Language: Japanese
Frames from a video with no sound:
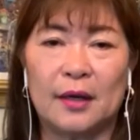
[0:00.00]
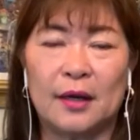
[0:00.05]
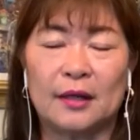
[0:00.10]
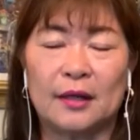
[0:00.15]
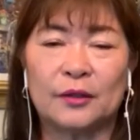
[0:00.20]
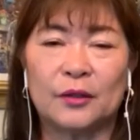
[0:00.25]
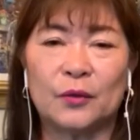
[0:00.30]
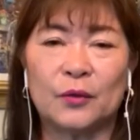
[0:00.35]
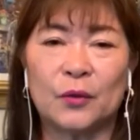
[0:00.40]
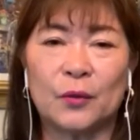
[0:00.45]
うん、
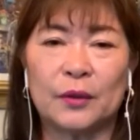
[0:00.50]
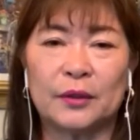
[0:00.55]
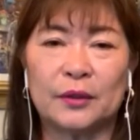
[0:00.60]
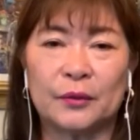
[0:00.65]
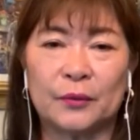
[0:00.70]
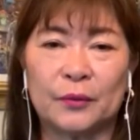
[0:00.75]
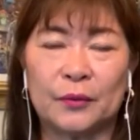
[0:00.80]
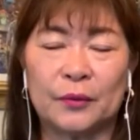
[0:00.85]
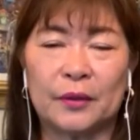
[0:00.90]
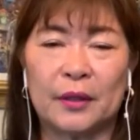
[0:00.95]
そこはそ
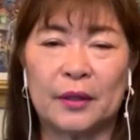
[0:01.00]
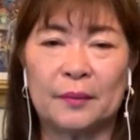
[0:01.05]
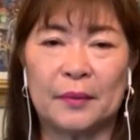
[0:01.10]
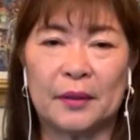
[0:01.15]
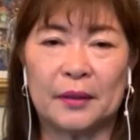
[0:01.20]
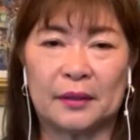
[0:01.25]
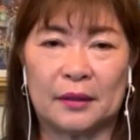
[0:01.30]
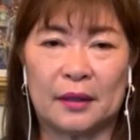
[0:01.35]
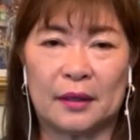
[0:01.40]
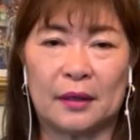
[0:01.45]
こでま
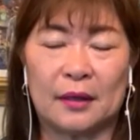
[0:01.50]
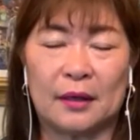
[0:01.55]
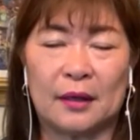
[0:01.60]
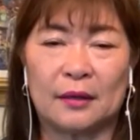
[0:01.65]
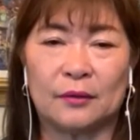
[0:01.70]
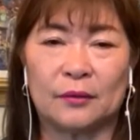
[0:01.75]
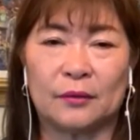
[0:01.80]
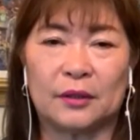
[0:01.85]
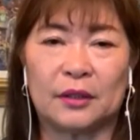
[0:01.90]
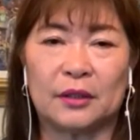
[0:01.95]
たあ
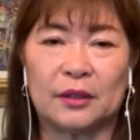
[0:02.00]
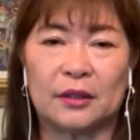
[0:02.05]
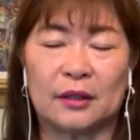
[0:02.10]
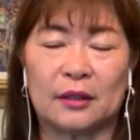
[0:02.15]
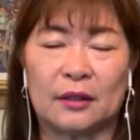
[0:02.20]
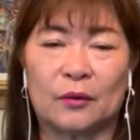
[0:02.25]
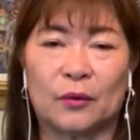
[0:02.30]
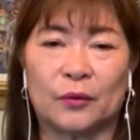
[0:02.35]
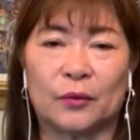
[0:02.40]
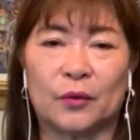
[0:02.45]
の小さ
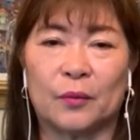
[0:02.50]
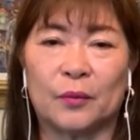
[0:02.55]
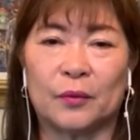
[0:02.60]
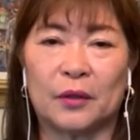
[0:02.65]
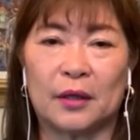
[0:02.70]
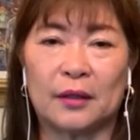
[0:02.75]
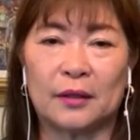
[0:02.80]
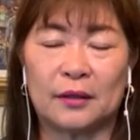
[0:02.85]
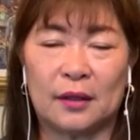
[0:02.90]
な子供だっ